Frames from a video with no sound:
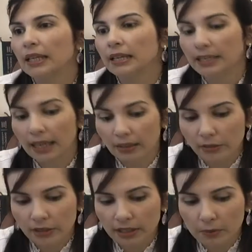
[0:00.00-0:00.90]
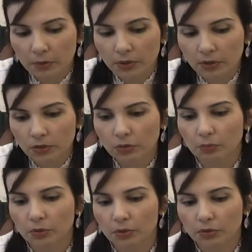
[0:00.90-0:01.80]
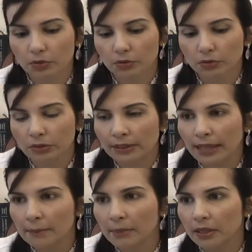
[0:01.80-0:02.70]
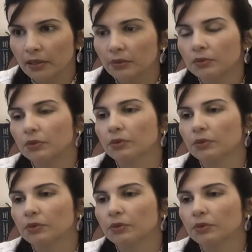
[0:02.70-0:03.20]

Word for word: e quem fica muito exposto na mão